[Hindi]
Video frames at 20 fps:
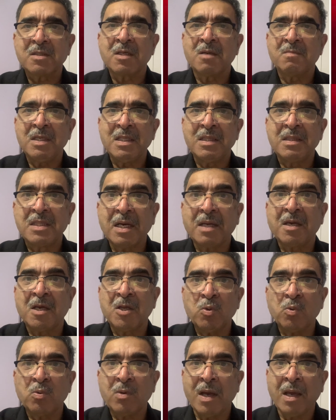कम ये धक्के
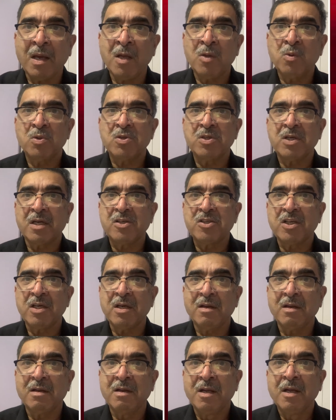तो कहेंगे दो चार
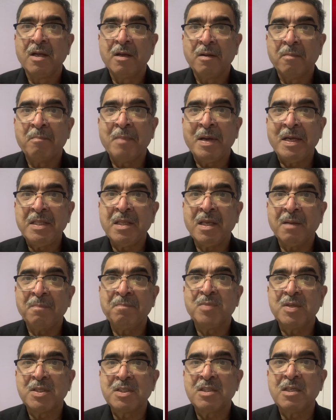छः महीने
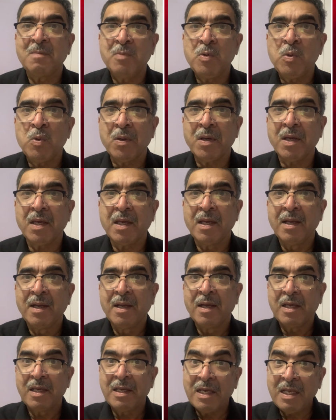सीपीओ के
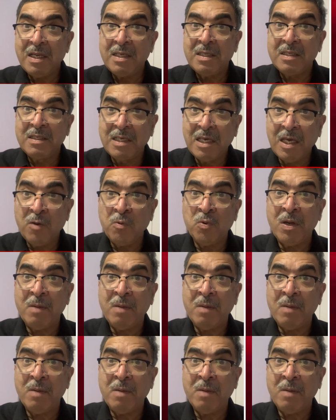यानी ये उन्हें